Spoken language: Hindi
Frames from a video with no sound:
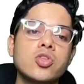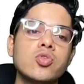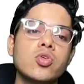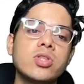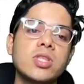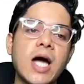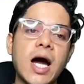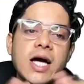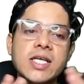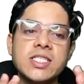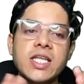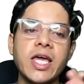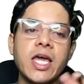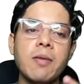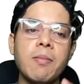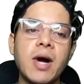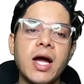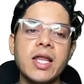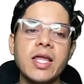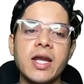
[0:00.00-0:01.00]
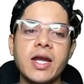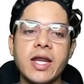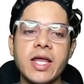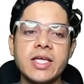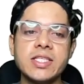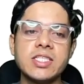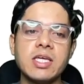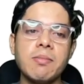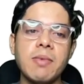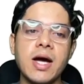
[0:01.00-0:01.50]
तो दार्जिलिंग हिमालयन
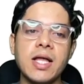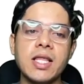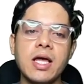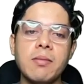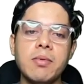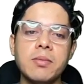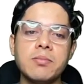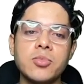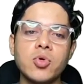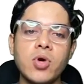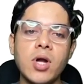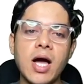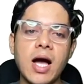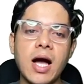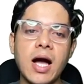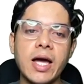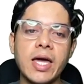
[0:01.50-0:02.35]
रेंज के बाद अब हम थोड़ा